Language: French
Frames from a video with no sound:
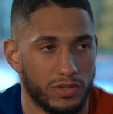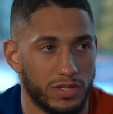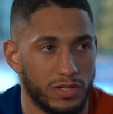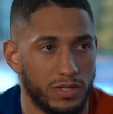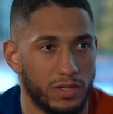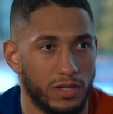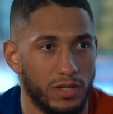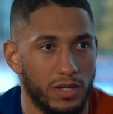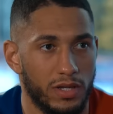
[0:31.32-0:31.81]
aussi.
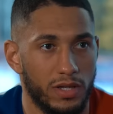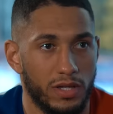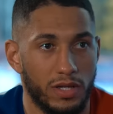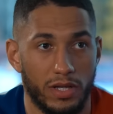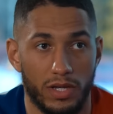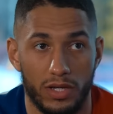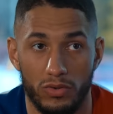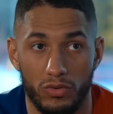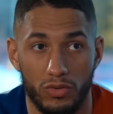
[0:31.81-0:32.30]

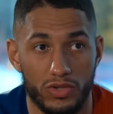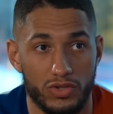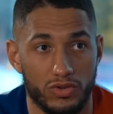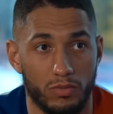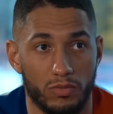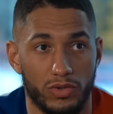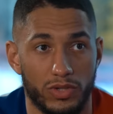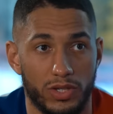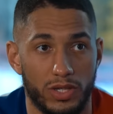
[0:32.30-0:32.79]
Et donc ils ont
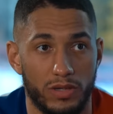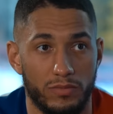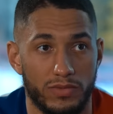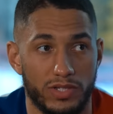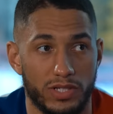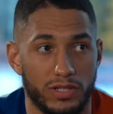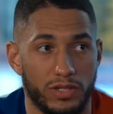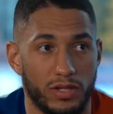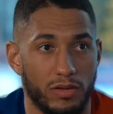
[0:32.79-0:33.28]
monté une
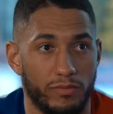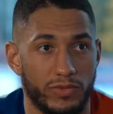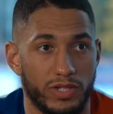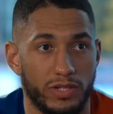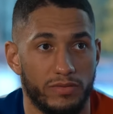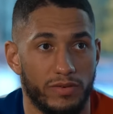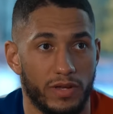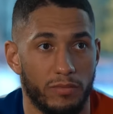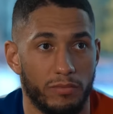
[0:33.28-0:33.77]
petite, une
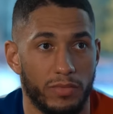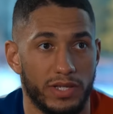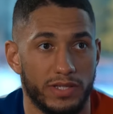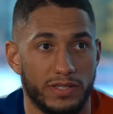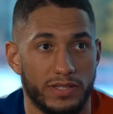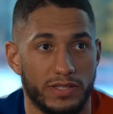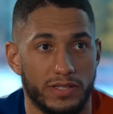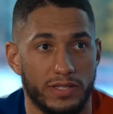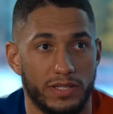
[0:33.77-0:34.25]
petite
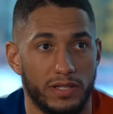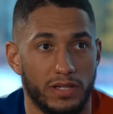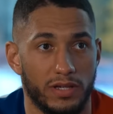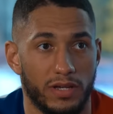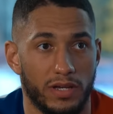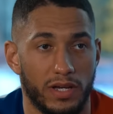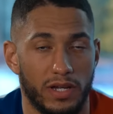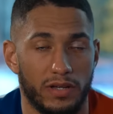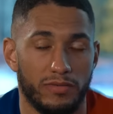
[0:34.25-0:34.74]
fanbase ici
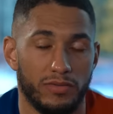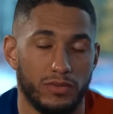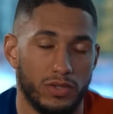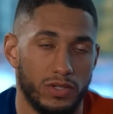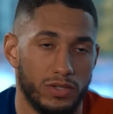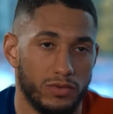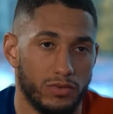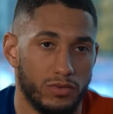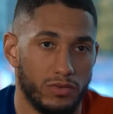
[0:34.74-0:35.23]
euh, à la
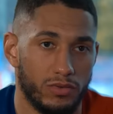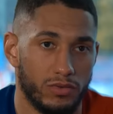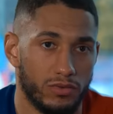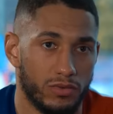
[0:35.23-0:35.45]
Folie Douce